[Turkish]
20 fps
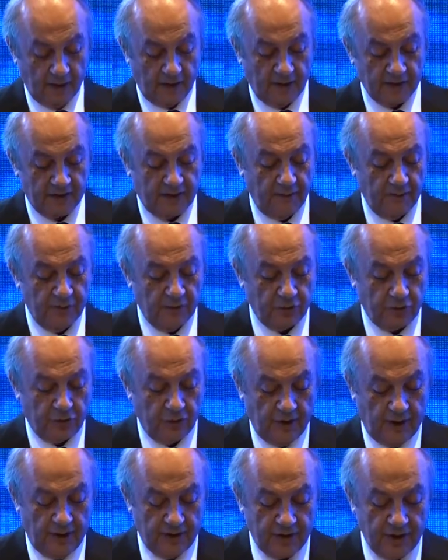Kısa bir
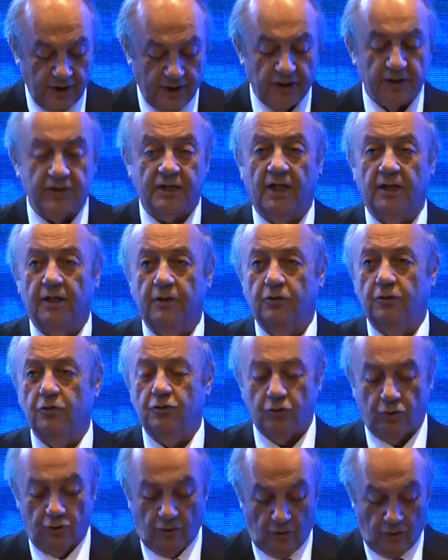süre için insanın
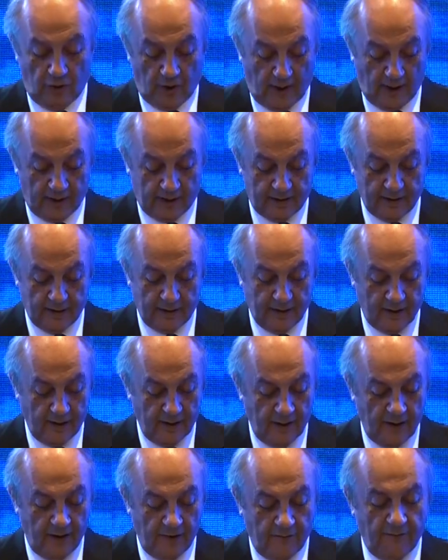gücünü artırır
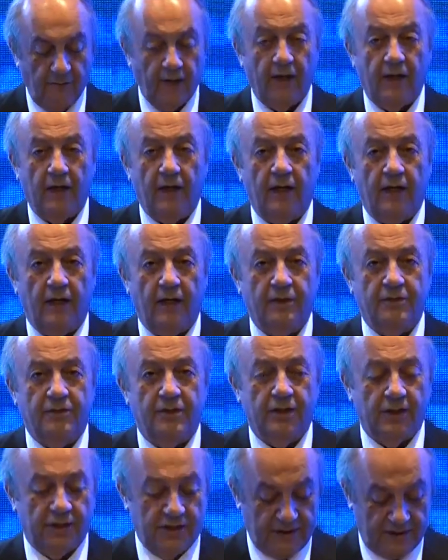ve
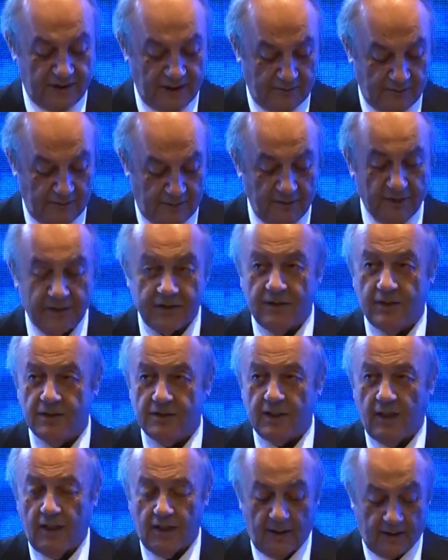acıyı hissetmemesini
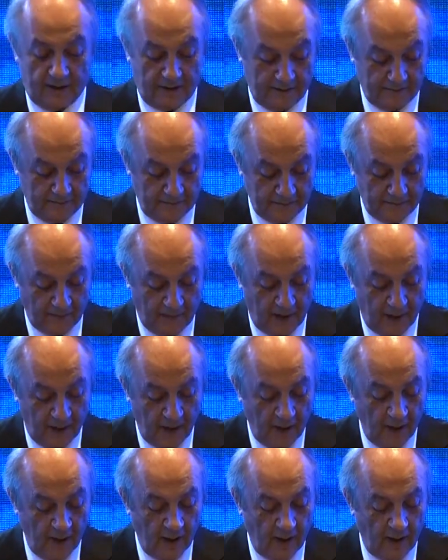sağlar.
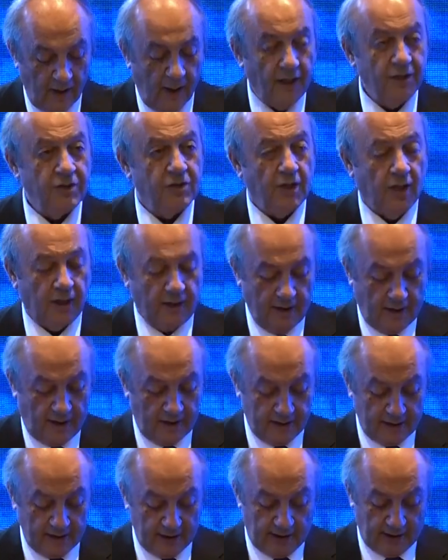Ancak
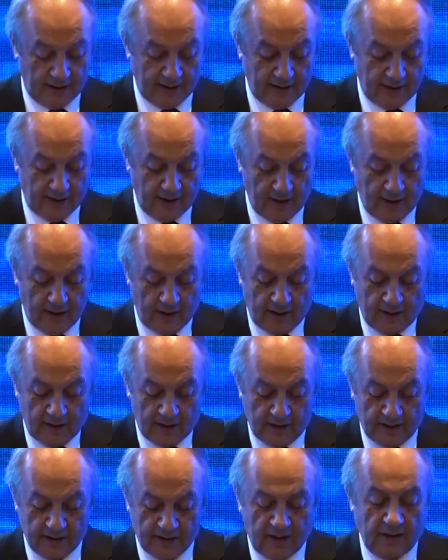adrenalin
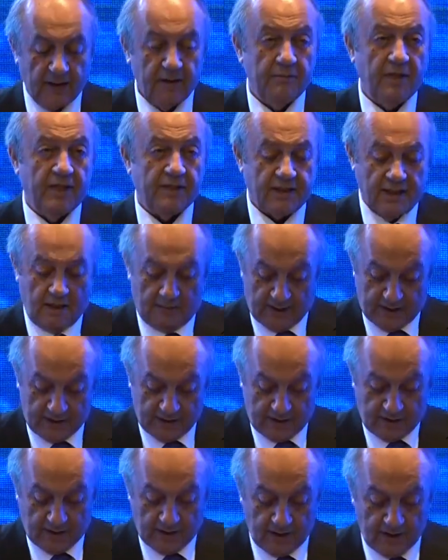insanı
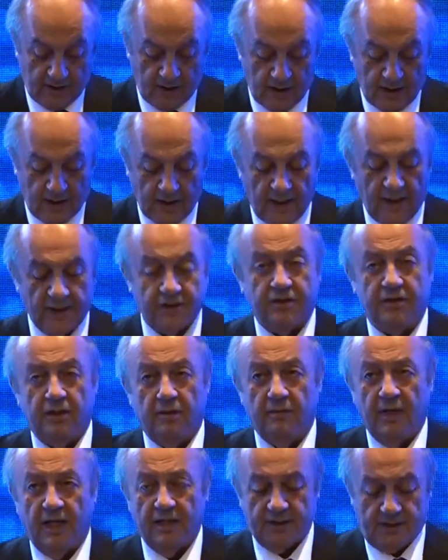beslemez,
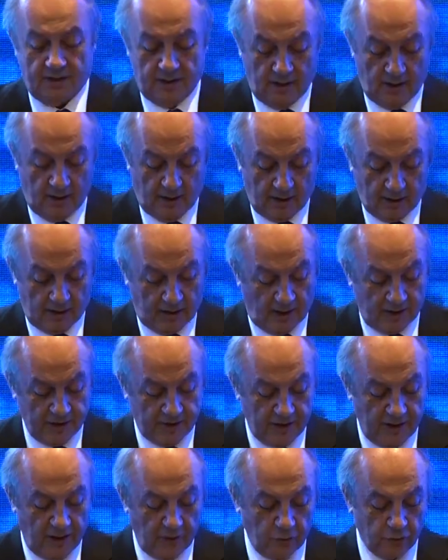iyileştirmez,
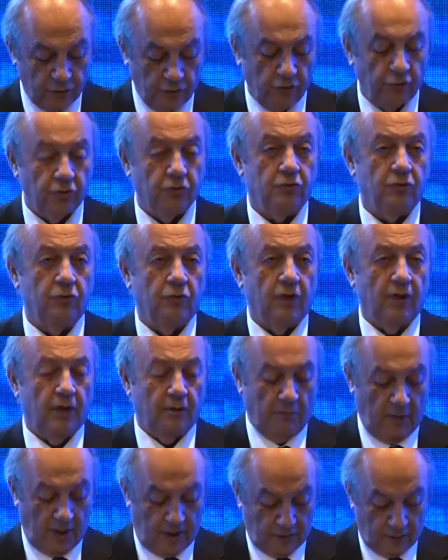tersine uzun süre
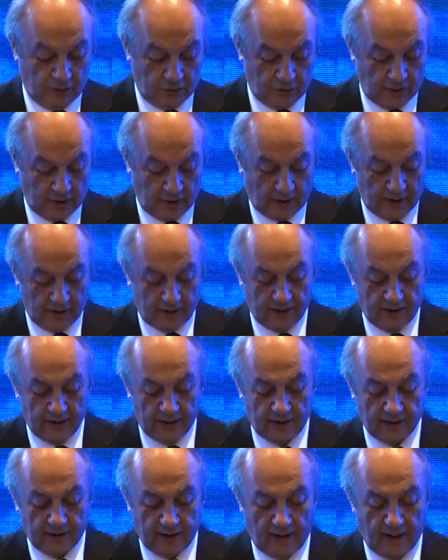maruz
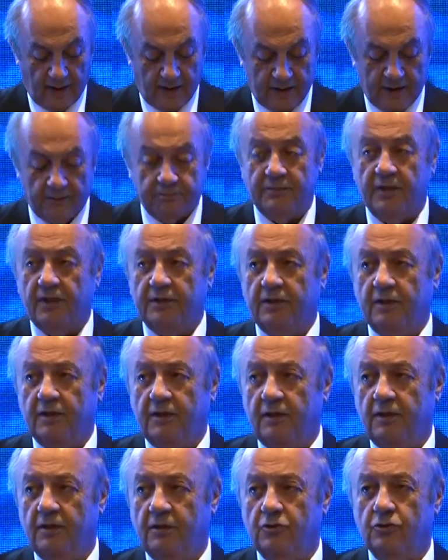kalındığında yıpratır,
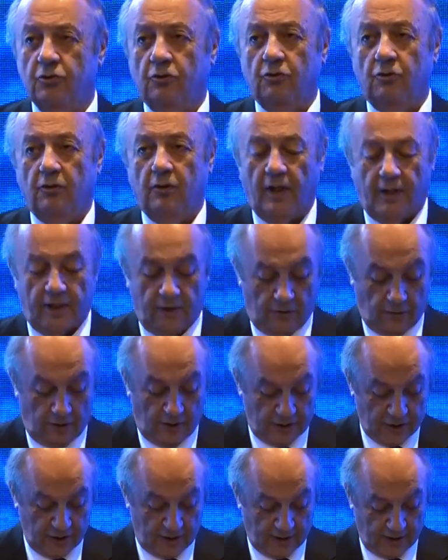sorunlara yol
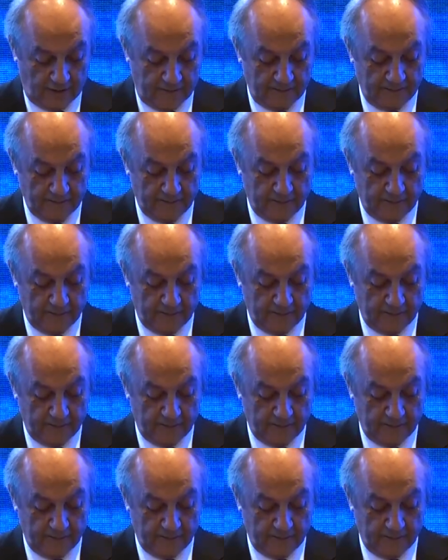açar.''